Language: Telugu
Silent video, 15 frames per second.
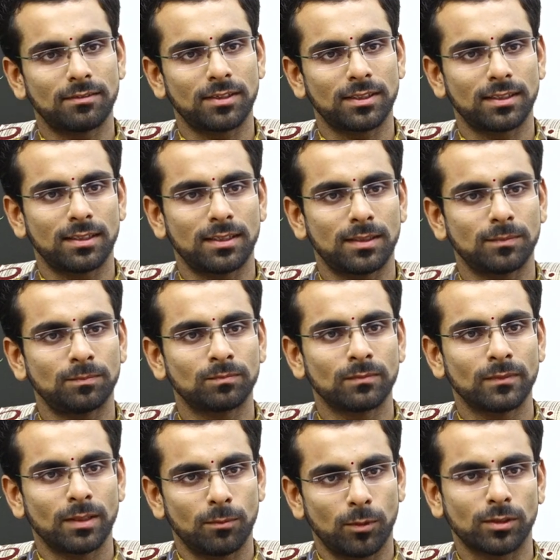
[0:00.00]
తర్వాత
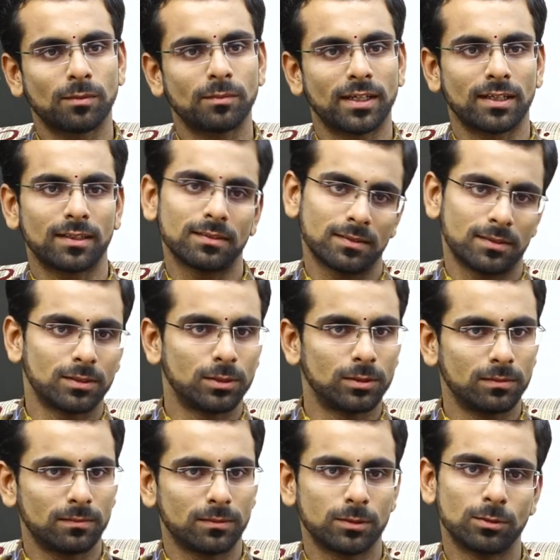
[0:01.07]
మొత్తం ఇంకా
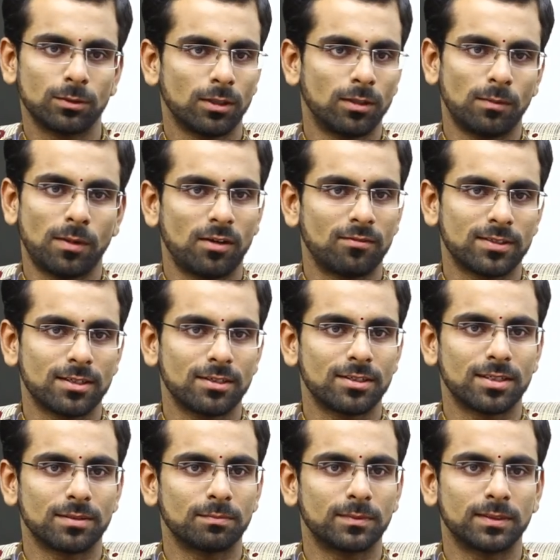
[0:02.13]
గూగుల్లో మా ఆఫీస్లో
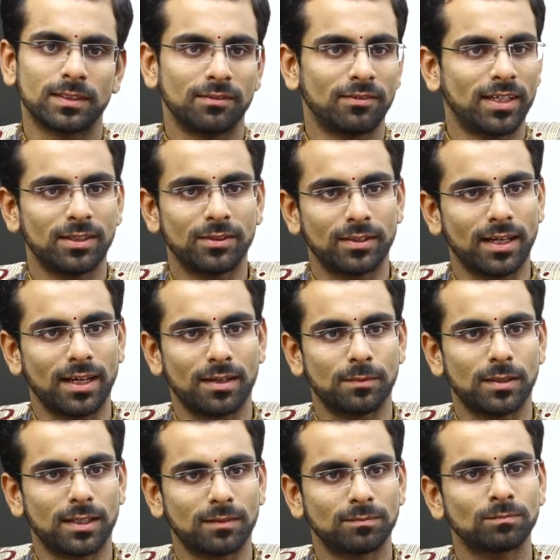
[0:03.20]
జిమ్ ఇవన్నీ
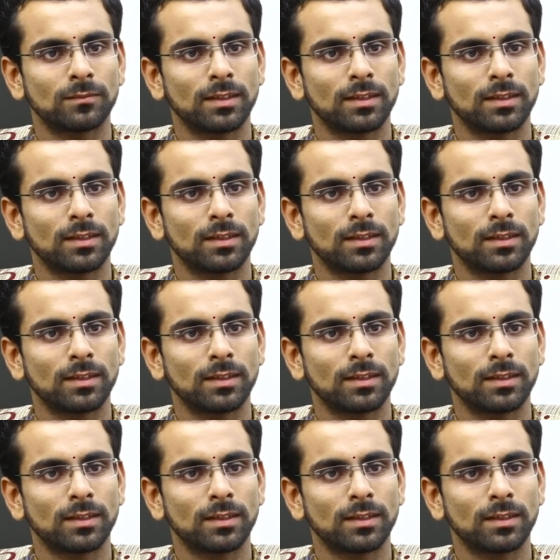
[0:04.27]
ఉంటాయన్నమాట